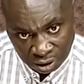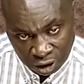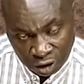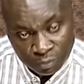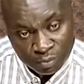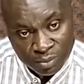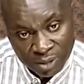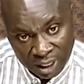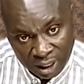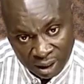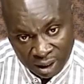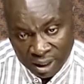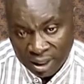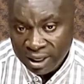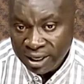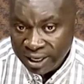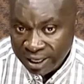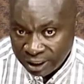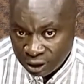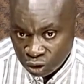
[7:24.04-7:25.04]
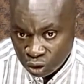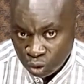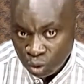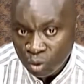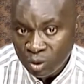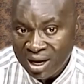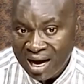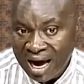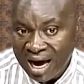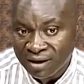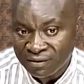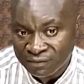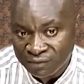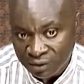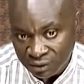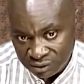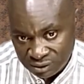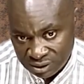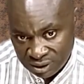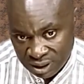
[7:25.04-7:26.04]
Mais Eto
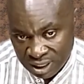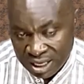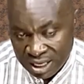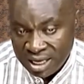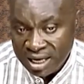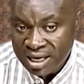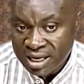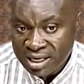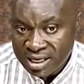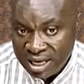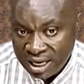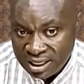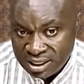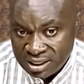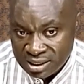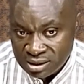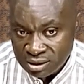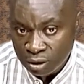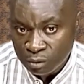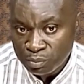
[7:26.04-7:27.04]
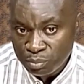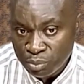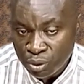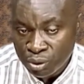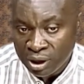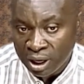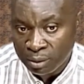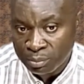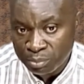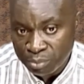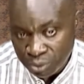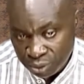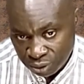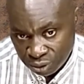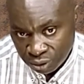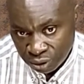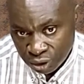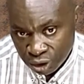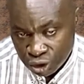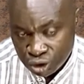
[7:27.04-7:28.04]
avance et réalise peu à peu
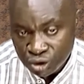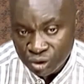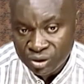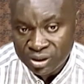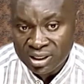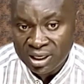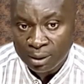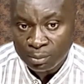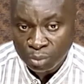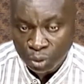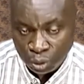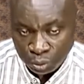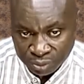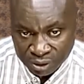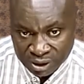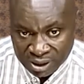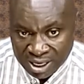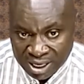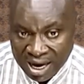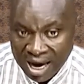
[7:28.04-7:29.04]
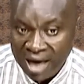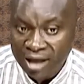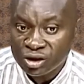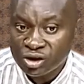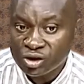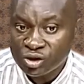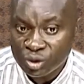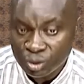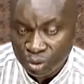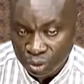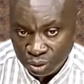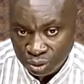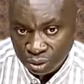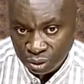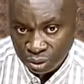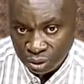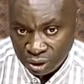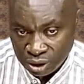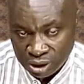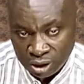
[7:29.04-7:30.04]
ce qu'il a promis à ceux
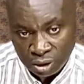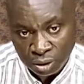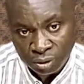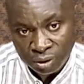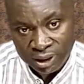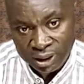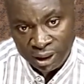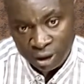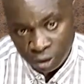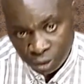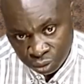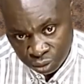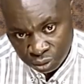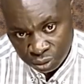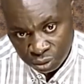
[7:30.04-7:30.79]
qui l'ont élu.